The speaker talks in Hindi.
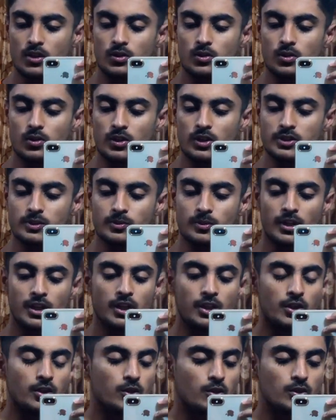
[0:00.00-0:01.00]
तो इसमें
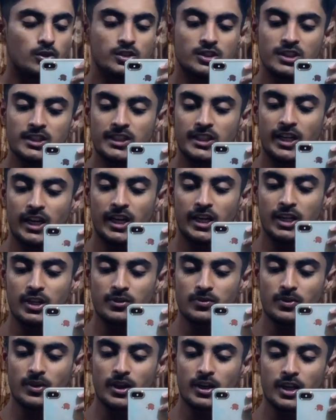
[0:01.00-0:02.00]
हीलियो जी एटी
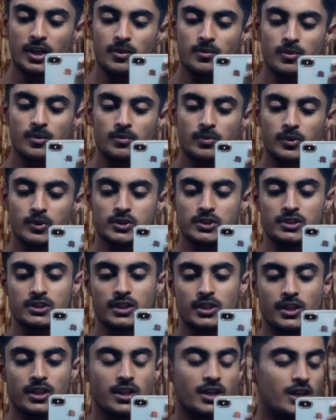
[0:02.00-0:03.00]
फाइव गेमिंग
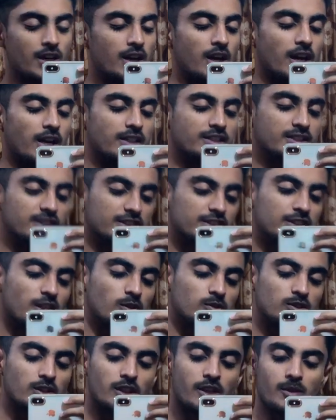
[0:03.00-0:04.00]
प्रोसेसर है एंड सिक्स
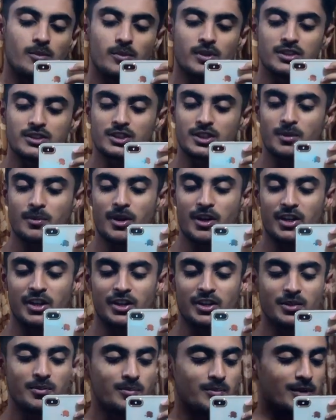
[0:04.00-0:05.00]
थाउजेंड एम एच की
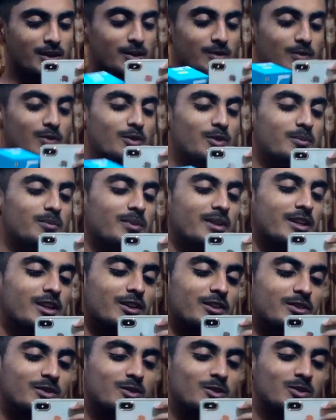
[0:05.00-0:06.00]
बैटरी मेरे फ़ोन में
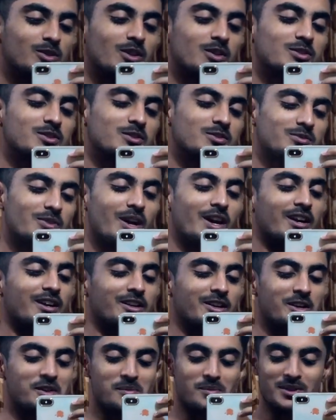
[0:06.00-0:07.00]
टू थाउजेंड फाइव
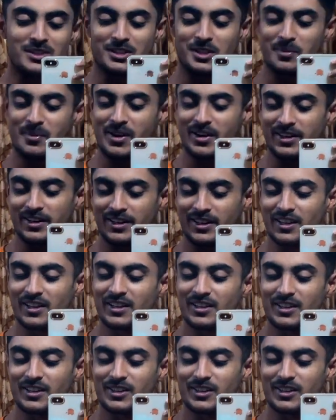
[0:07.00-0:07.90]
हंड्रेड एम एच की बैटरी है